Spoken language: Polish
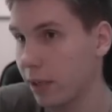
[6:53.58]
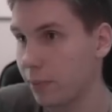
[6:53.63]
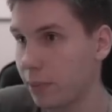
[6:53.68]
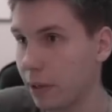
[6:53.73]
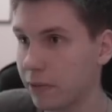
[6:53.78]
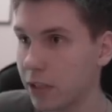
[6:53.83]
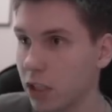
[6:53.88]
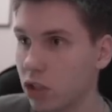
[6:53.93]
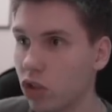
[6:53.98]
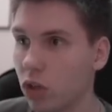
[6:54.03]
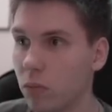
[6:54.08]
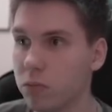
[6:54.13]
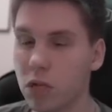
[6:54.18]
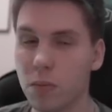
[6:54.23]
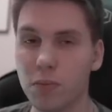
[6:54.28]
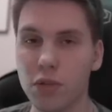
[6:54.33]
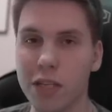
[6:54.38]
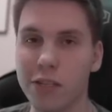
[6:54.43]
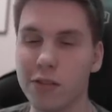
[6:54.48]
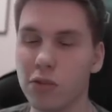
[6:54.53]
Naprawdę dobrze
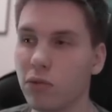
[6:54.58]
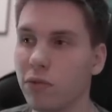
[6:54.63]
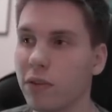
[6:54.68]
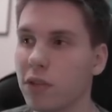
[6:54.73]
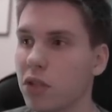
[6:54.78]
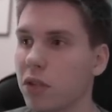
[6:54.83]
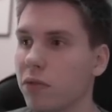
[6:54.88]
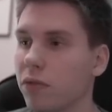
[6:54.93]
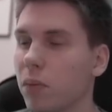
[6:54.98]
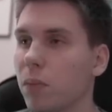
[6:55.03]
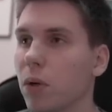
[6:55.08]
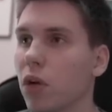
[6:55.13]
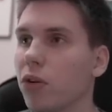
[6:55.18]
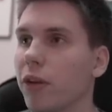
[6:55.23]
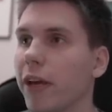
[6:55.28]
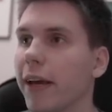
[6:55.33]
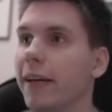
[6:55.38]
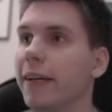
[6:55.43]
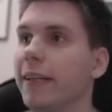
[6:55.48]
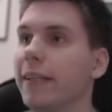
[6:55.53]
przesuwa się w
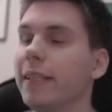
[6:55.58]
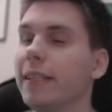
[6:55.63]
obronie.